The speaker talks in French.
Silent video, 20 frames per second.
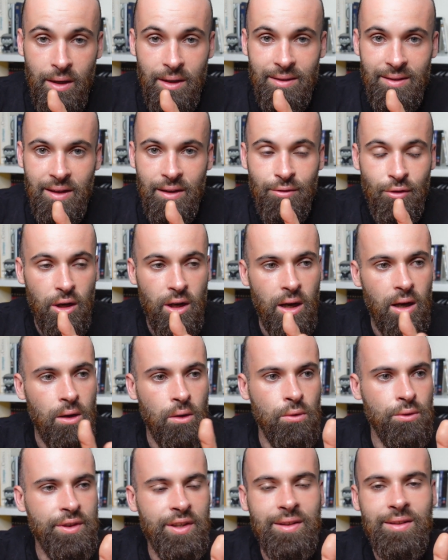très
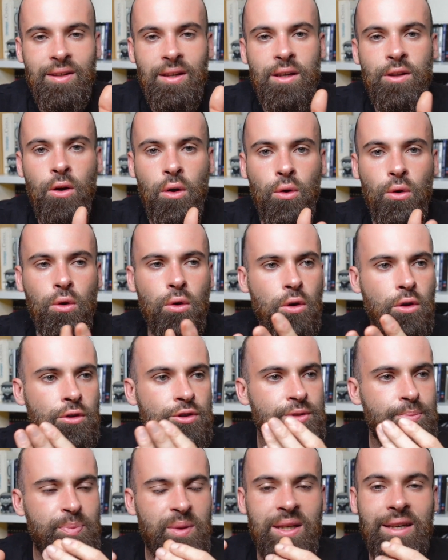voilà, on est très dans le
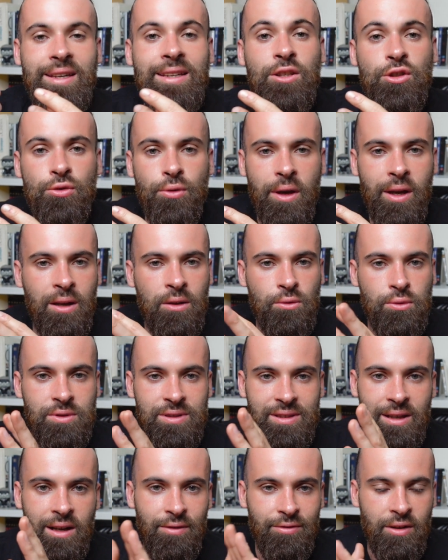spirituel, tout
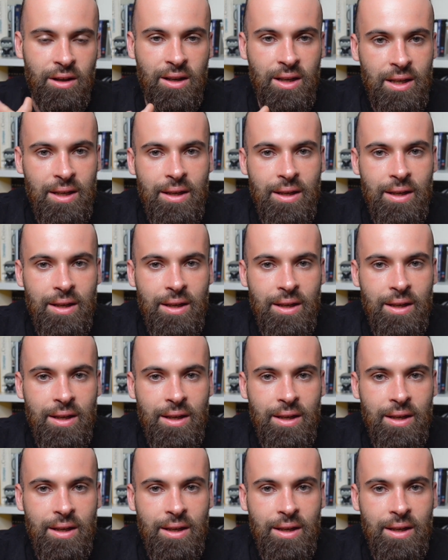ça, enfin,